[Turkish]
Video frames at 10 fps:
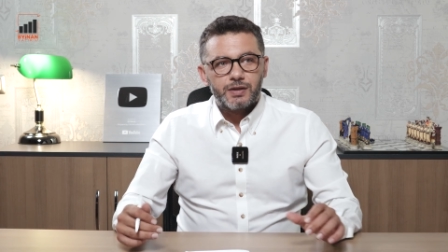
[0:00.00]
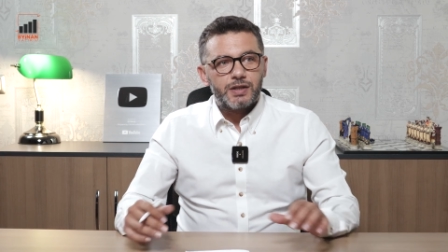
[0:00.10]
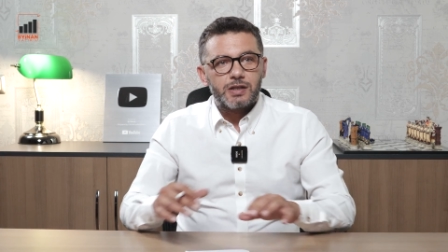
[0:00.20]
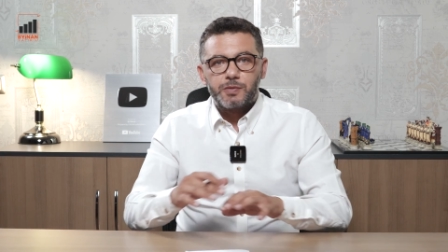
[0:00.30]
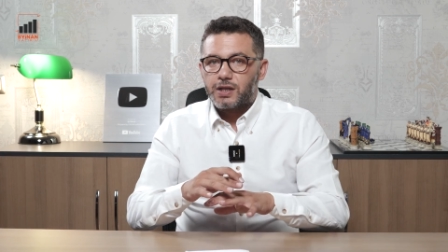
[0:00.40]

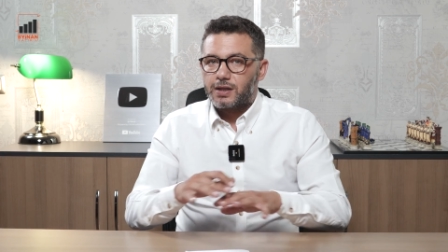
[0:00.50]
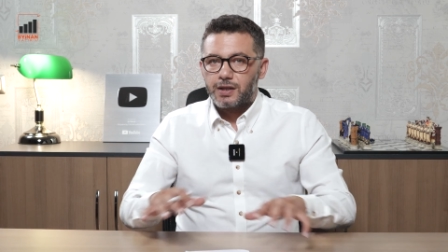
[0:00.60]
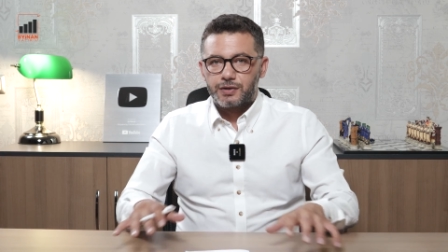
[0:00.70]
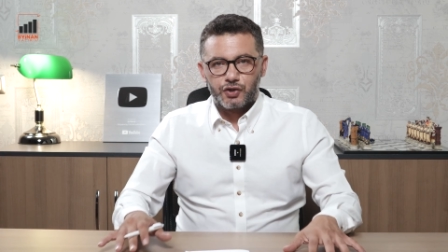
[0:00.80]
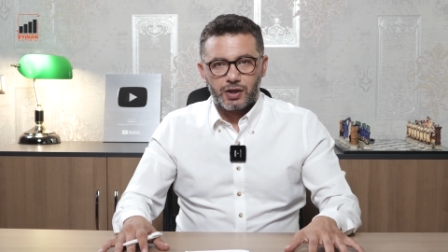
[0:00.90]
Hiçbir
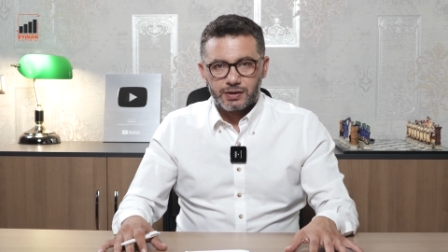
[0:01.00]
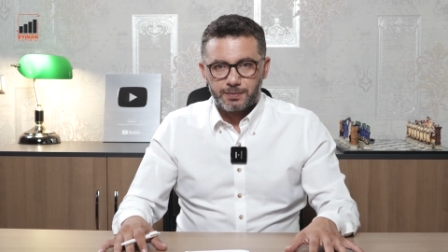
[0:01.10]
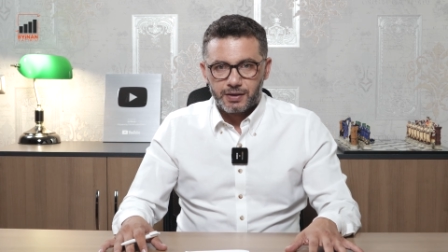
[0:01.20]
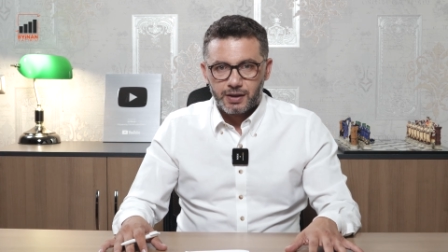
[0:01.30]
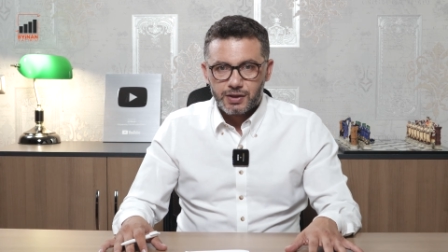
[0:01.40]
şekilde dışarıda
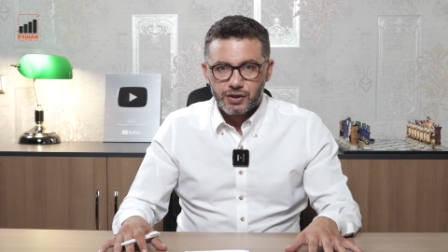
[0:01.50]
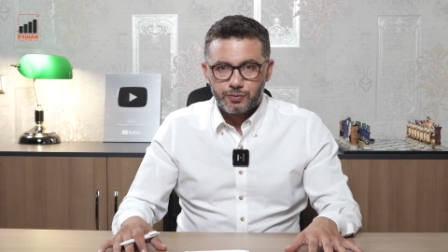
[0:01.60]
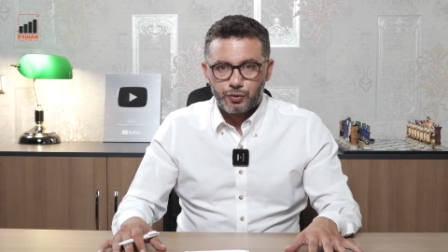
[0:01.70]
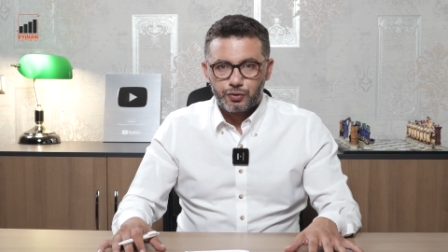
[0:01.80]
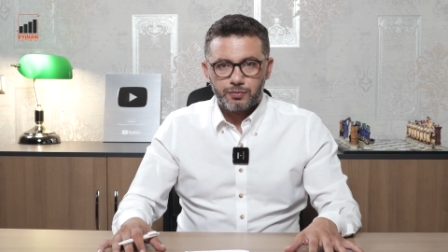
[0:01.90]
para
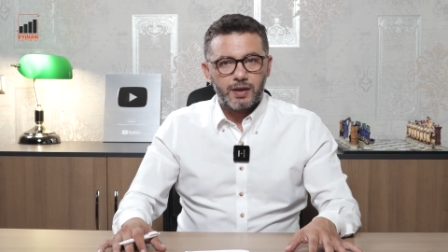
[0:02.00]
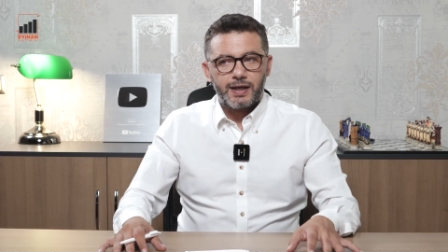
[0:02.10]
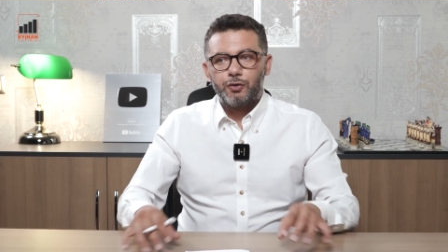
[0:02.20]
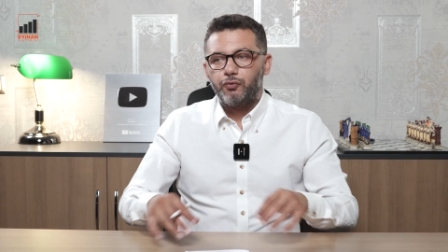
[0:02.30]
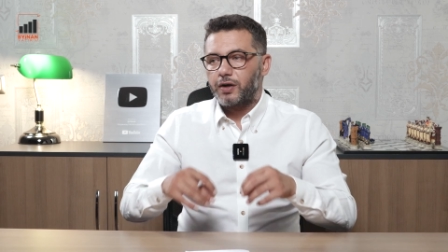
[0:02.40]
harcamıyorum.
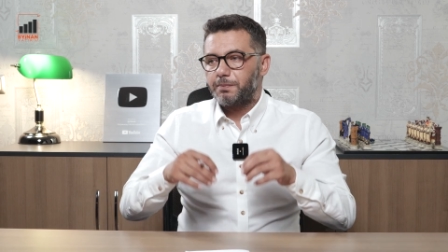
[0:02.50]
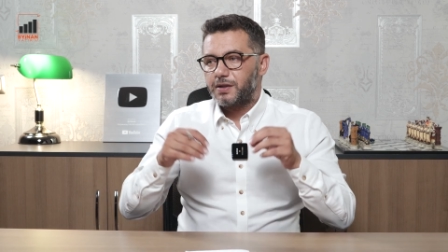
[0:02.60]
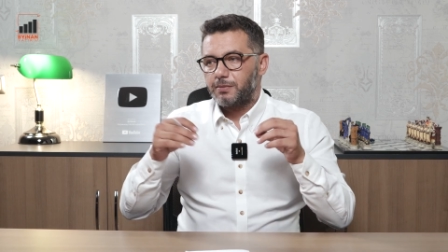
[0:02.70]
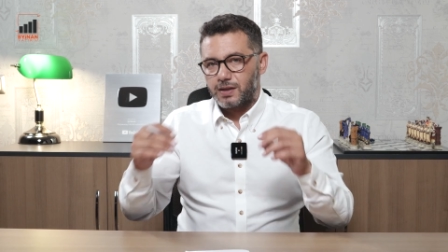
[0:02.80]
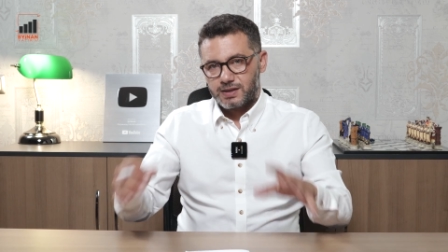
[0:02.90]
En ufak
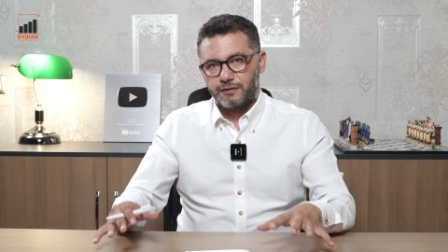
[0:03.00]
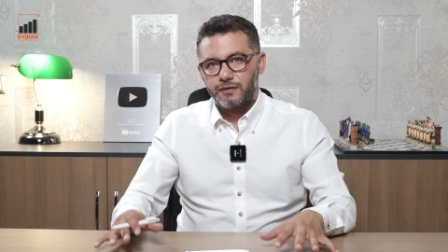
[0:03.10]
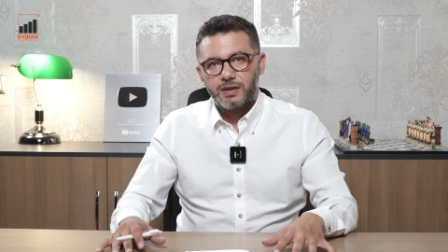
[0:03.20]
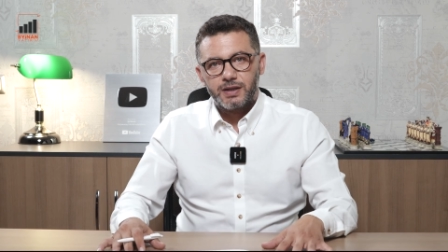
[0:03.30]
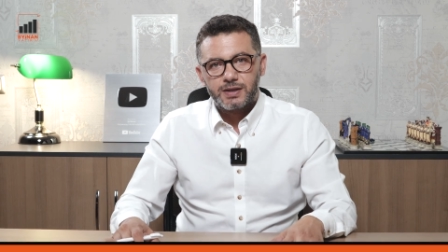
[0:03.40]
bir
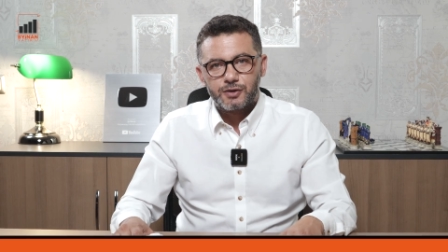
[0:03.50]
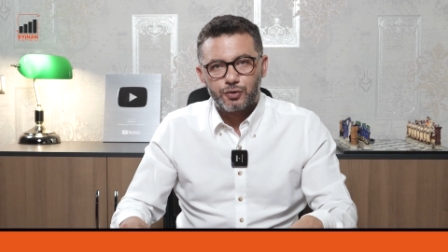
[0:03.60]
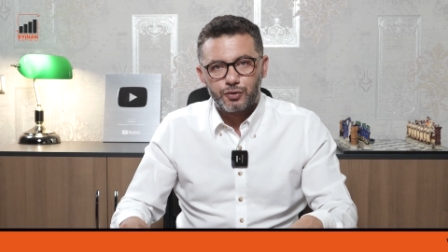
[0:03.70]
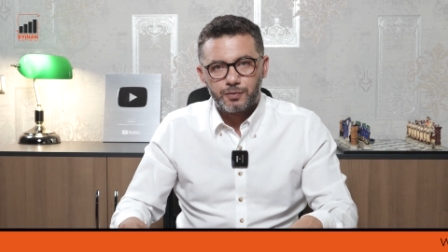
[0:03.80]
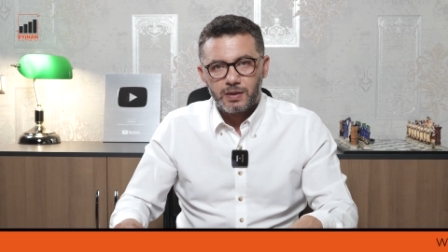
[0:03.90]
masrafı bile
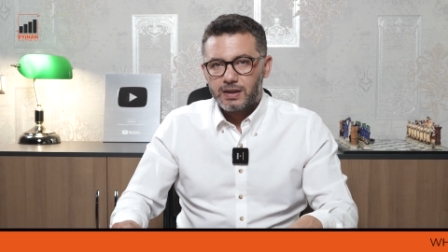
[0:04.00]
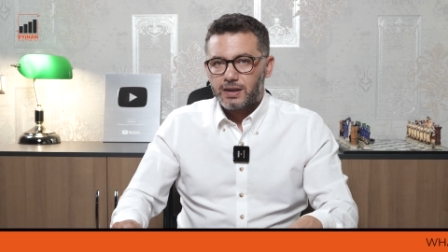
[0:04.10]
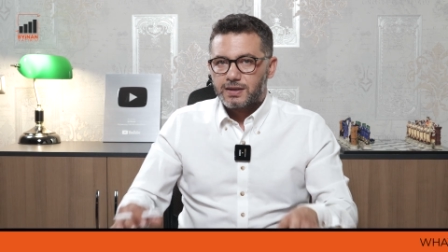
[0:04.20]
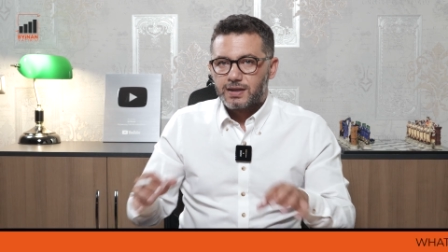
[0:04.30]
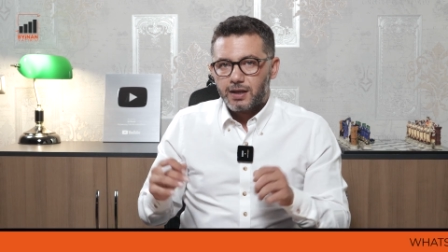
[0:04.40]
kısıyorum.
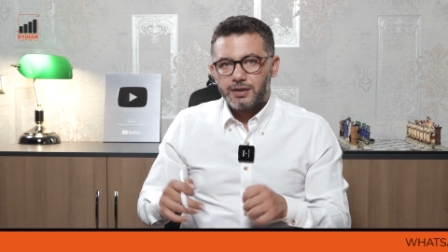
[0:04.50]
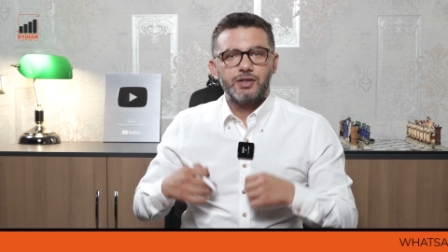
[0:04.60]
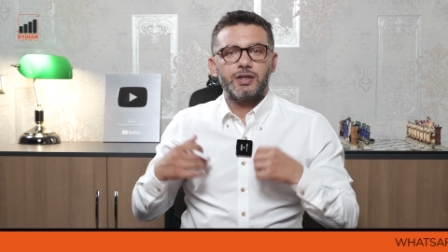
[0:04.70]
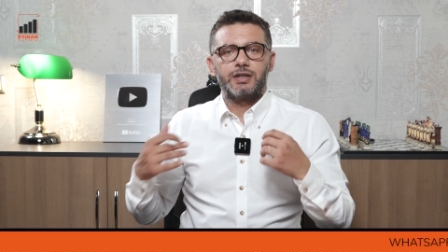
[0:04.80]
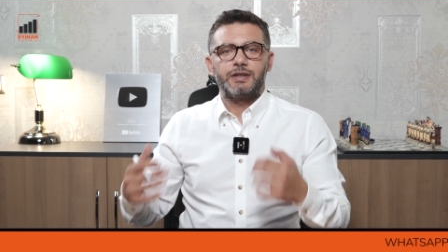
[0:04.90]

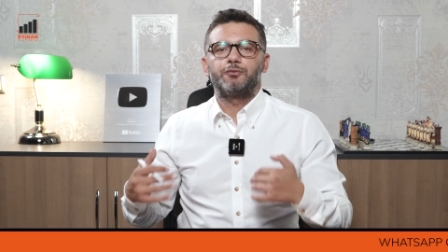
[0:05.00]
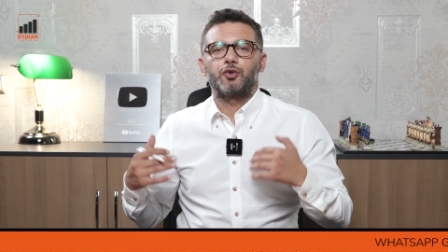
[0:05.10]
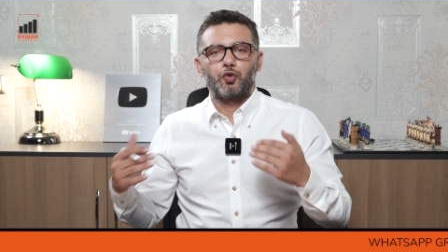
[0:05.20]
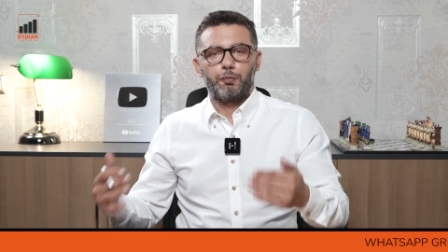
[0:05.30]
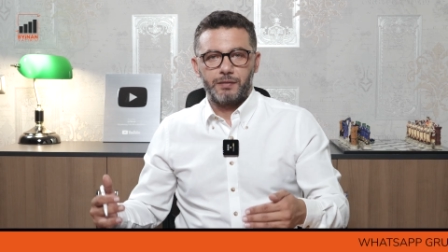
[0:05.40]
Sadece
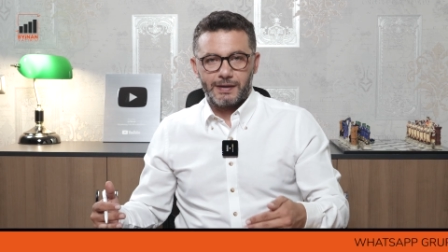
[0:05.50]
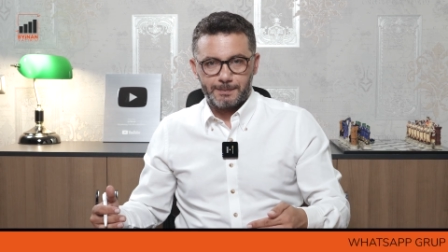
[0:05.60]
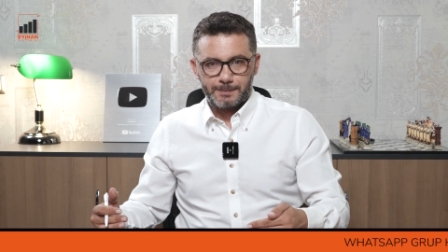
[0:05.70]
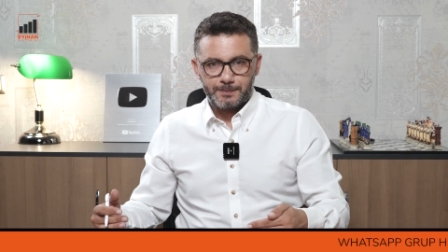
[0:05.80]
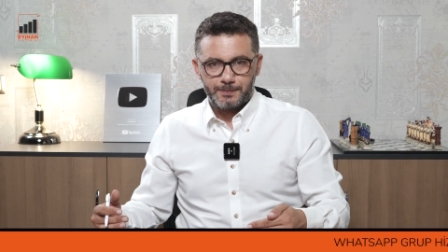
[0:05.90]
kripto toplayayım.